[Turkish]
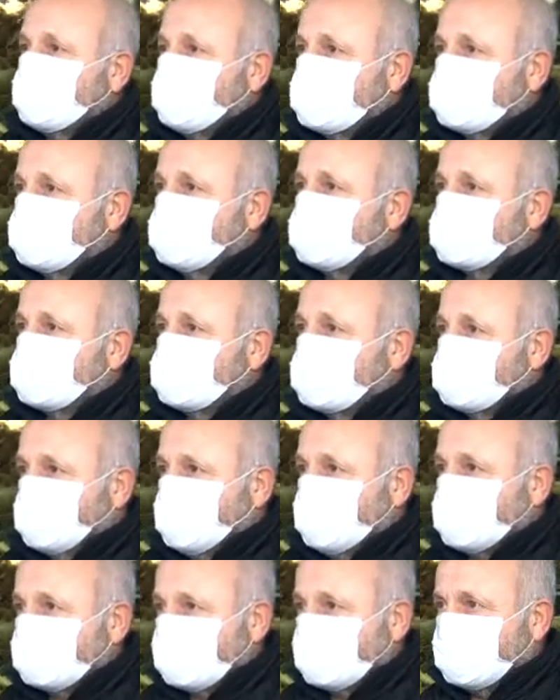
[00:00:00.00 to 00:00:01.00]
vardı yurt dışı
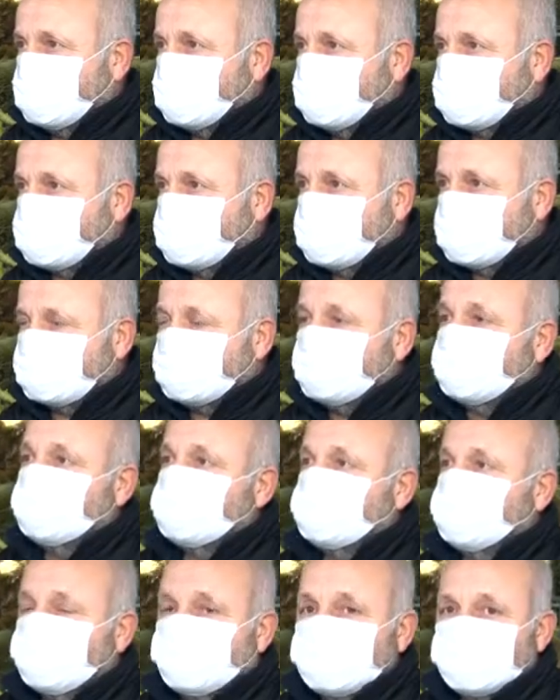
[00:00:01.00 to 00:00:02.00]
pazarlamacılar
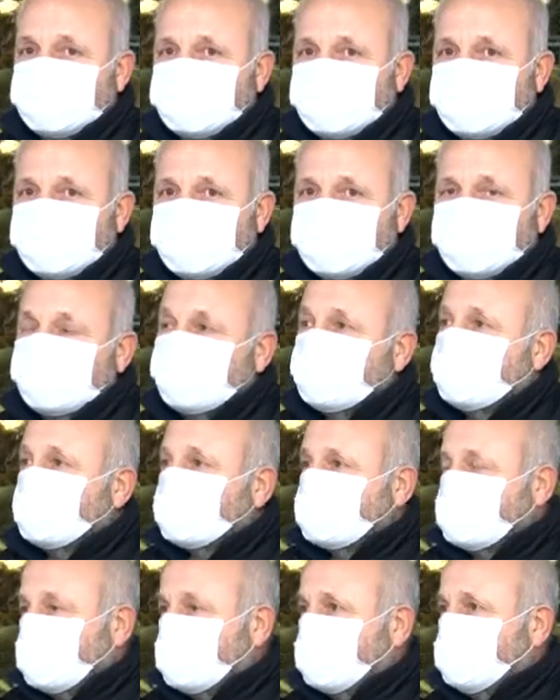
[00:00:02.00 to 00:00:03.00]
temizlik ürünleri
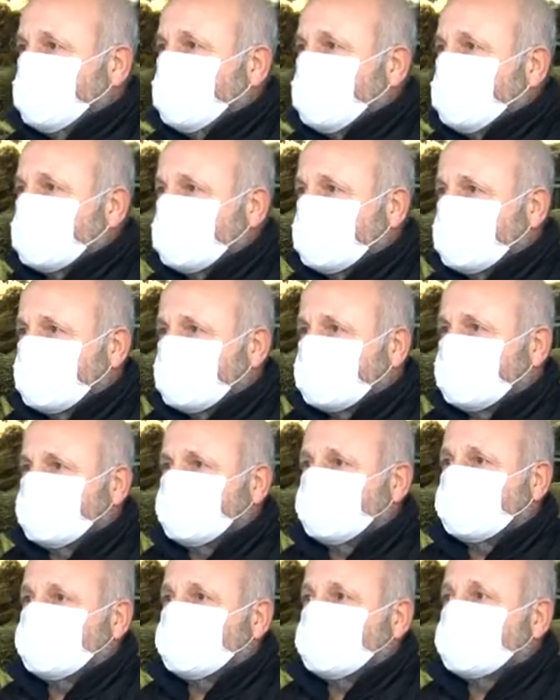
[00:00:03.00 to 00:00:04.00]
talebini alırlar
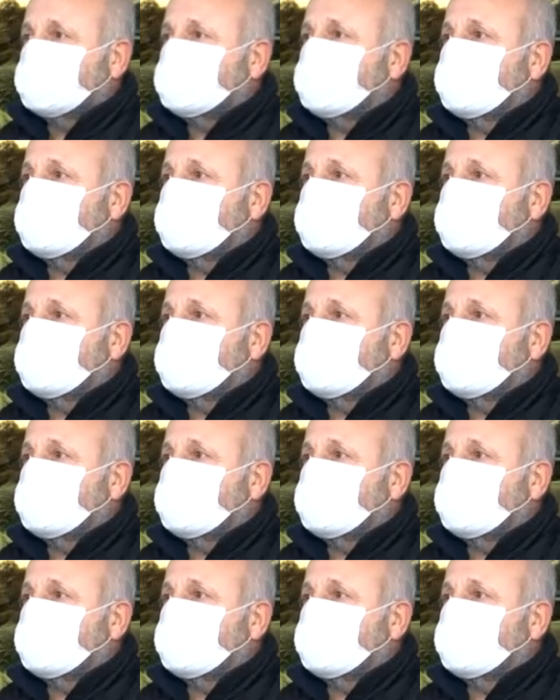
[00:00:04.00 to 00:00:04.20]
temizlik ücreti